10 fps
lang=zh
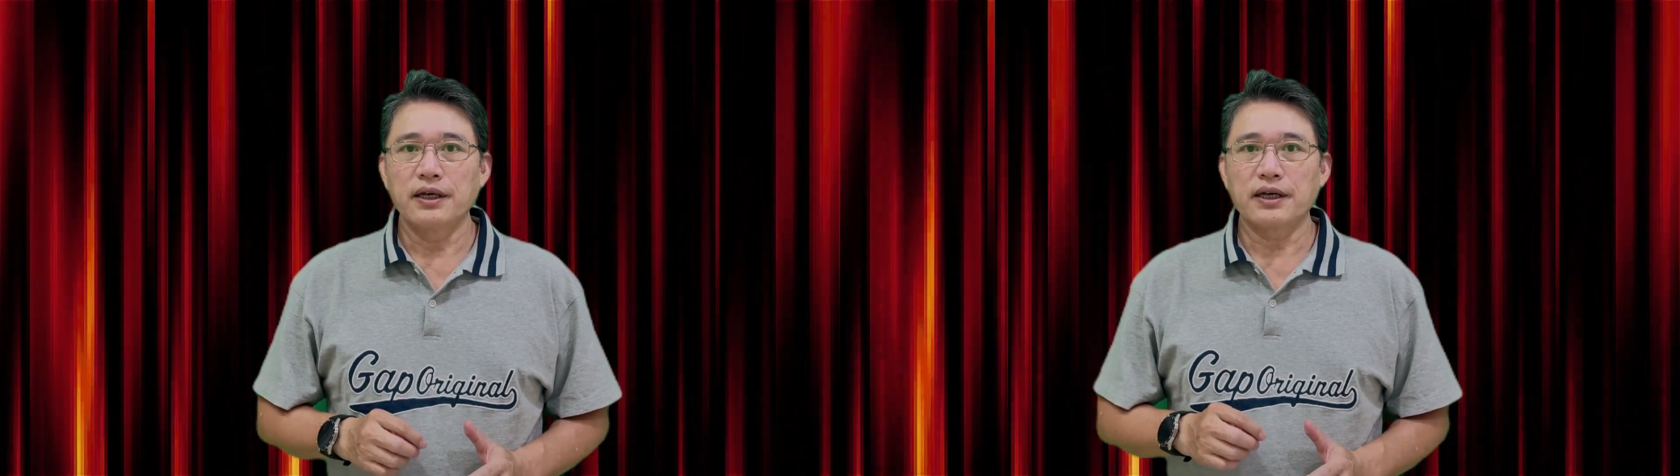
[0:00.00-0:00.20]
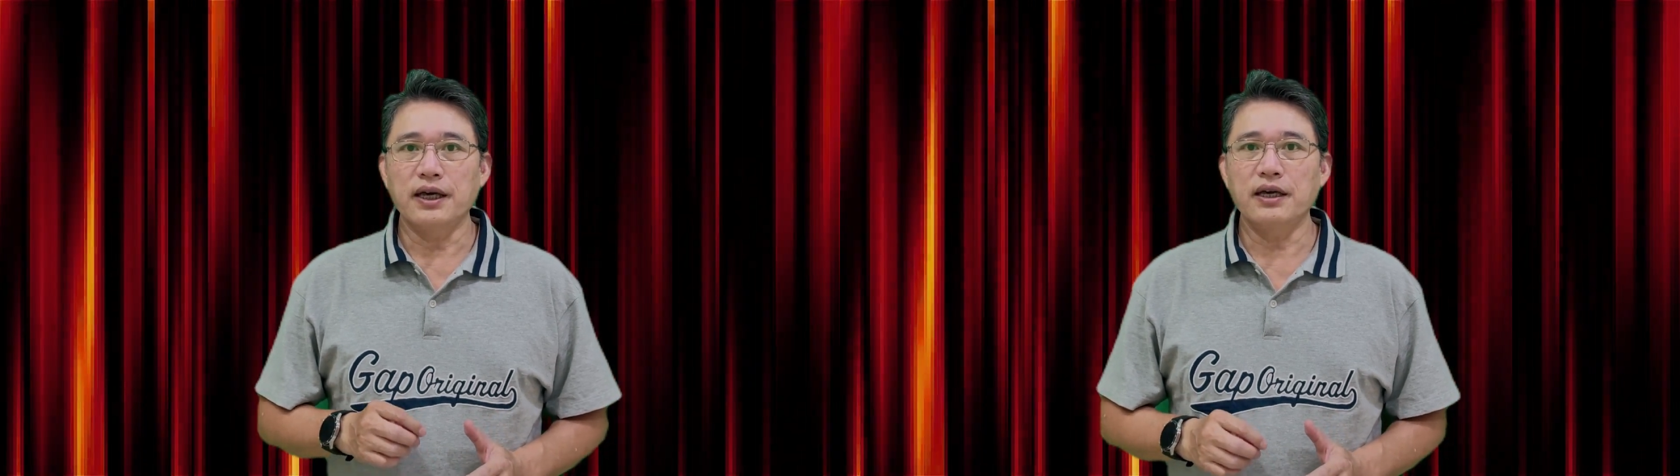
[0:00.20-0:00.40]

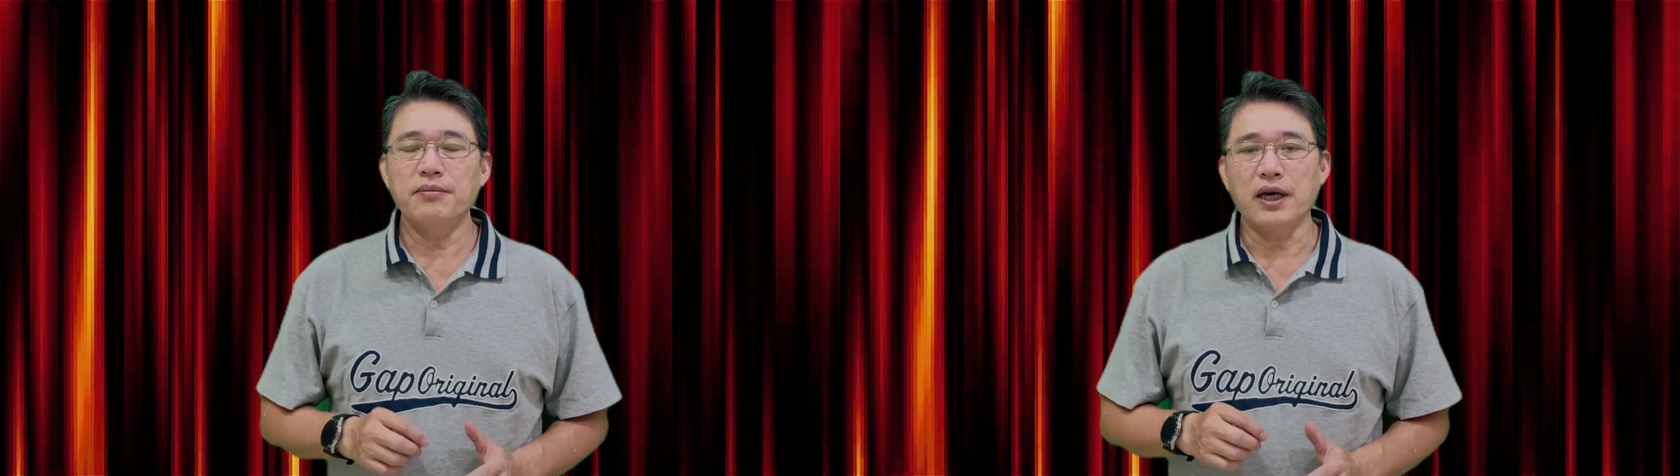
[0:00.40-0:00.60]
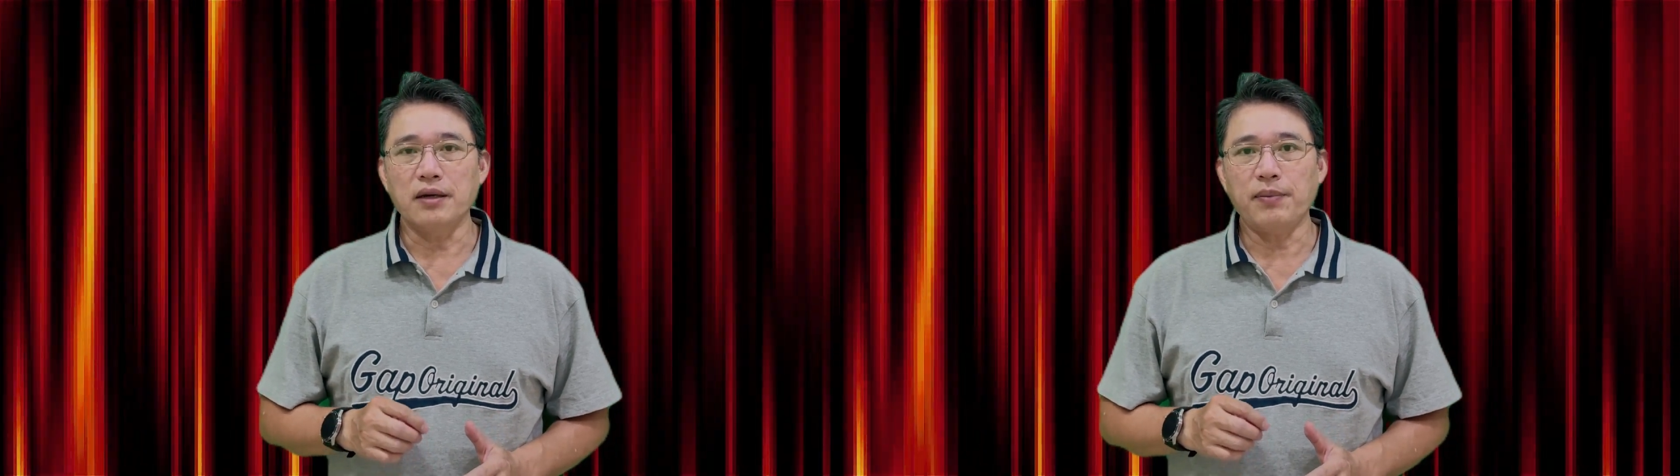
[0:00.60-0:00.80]
可以
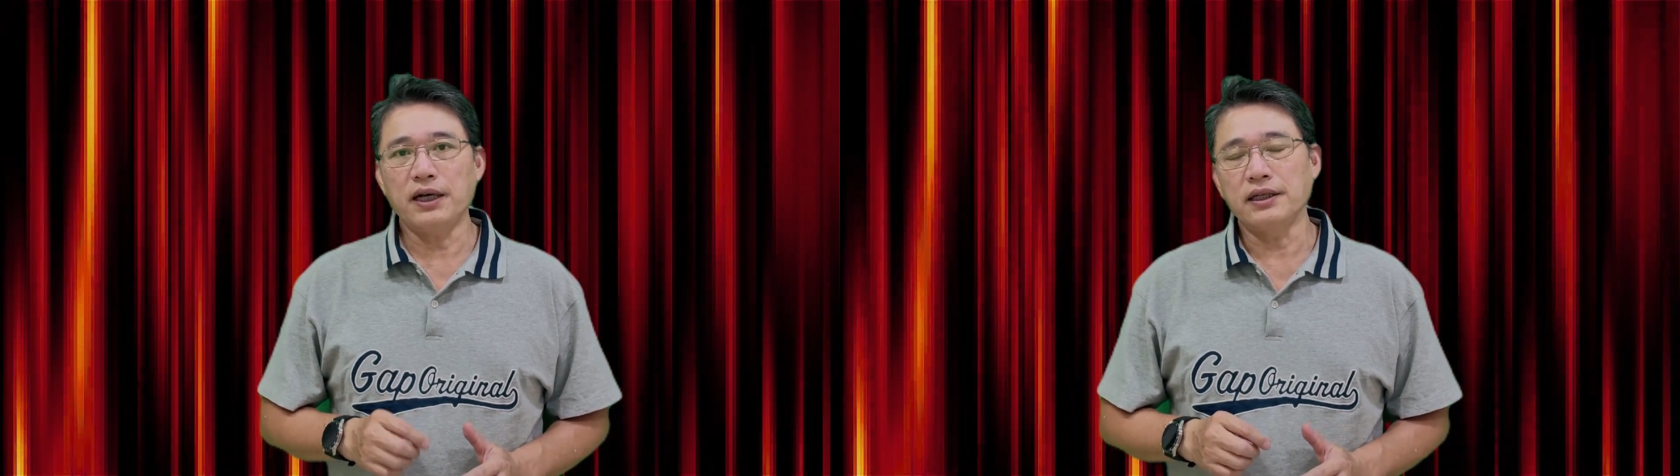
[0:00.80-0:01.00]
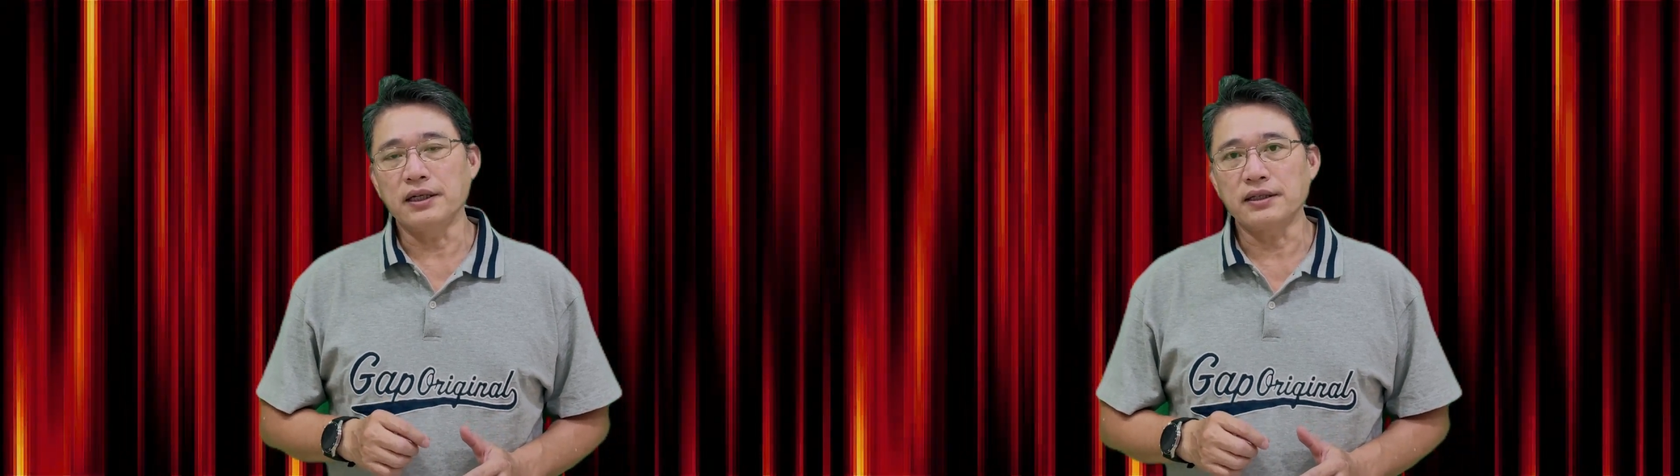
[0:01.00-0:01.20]
每
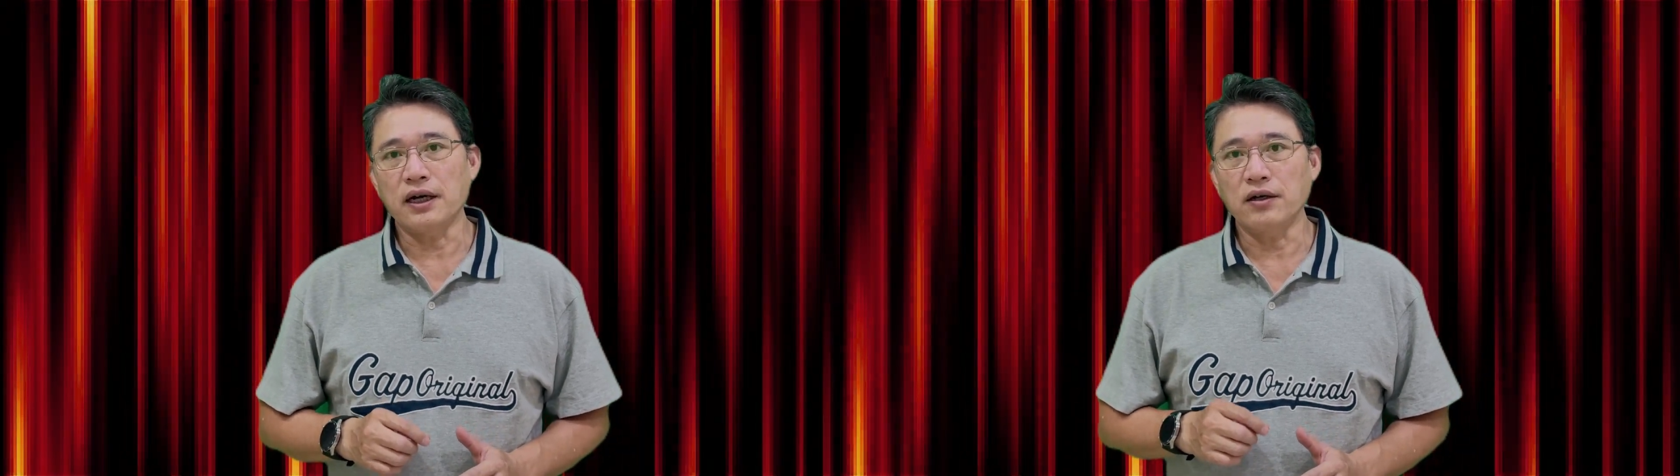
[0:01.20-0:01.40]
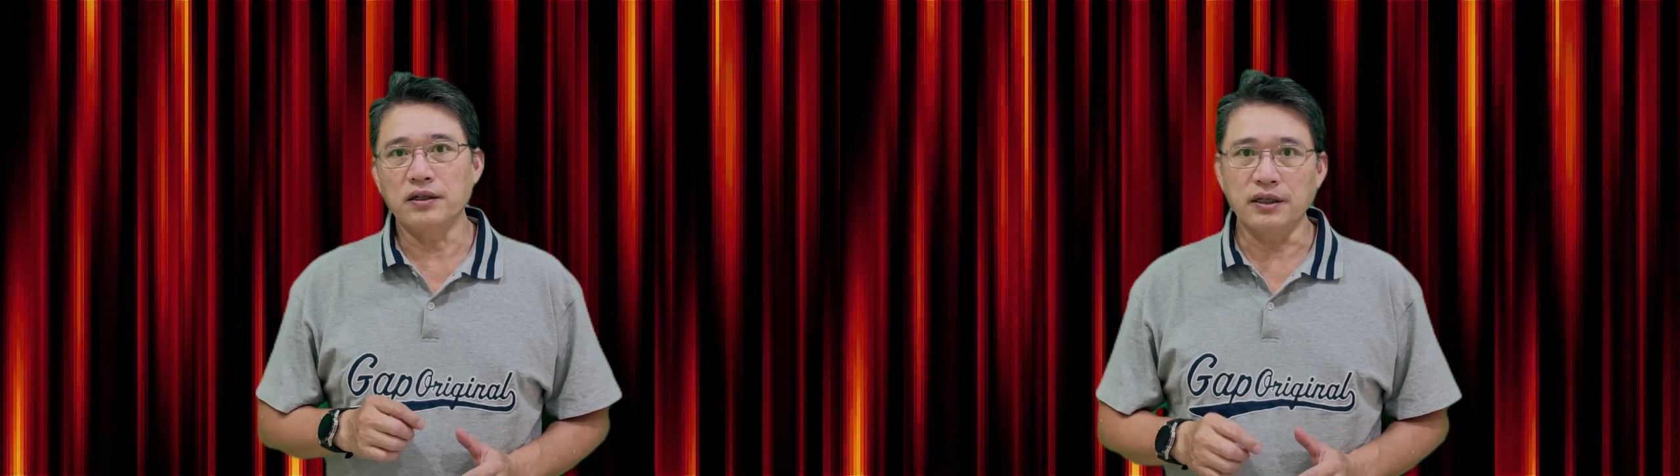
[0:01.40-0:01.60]
半年
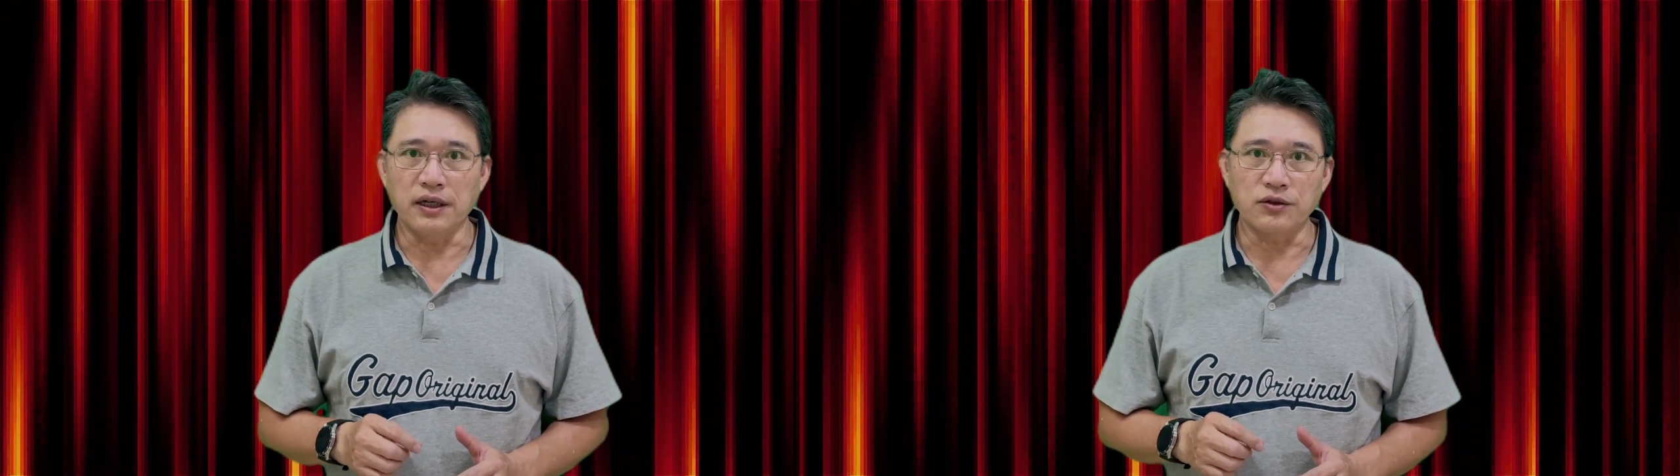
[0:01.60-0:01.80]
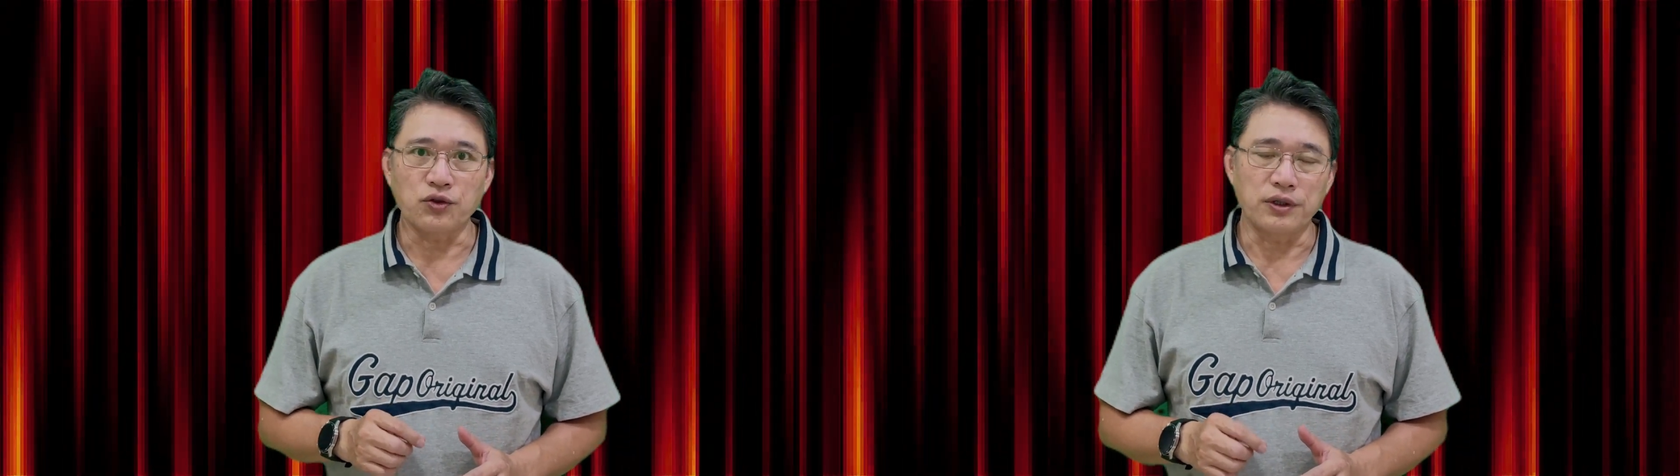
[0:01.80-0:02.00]
到一
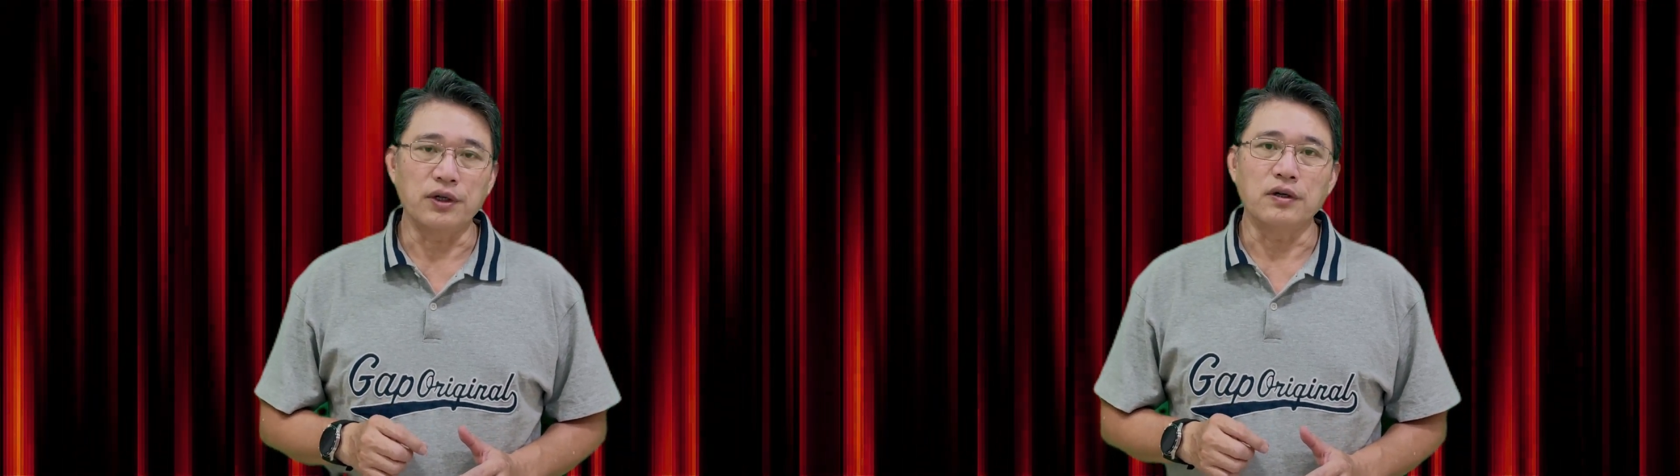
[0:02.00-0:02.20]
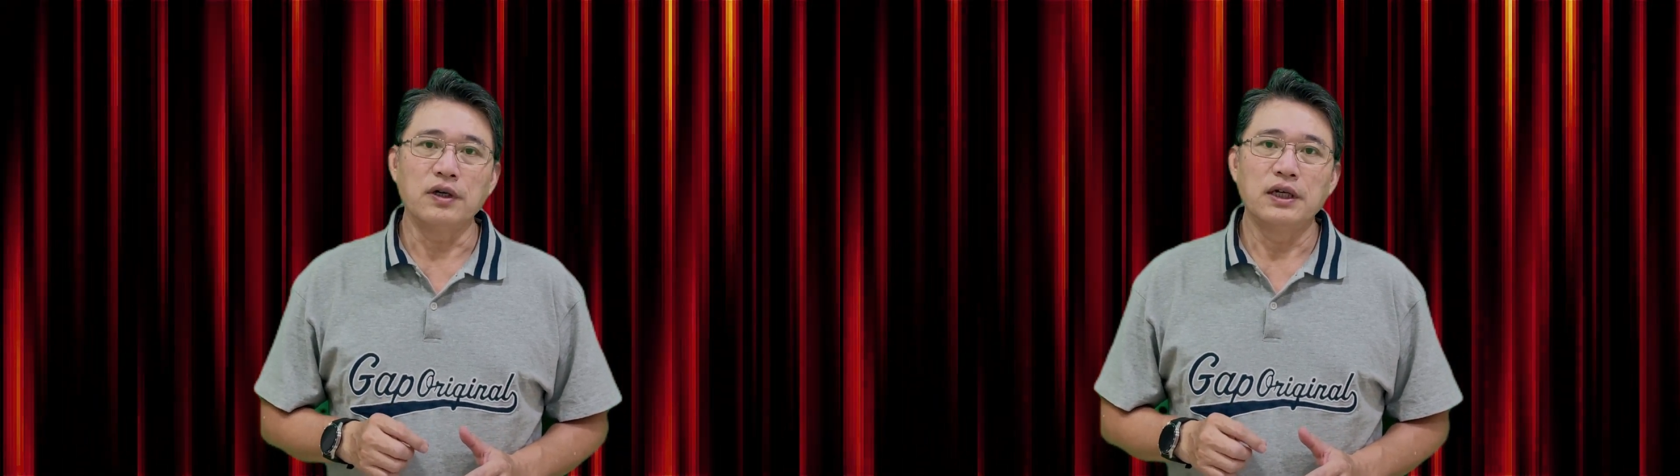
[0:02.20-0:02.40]
年左右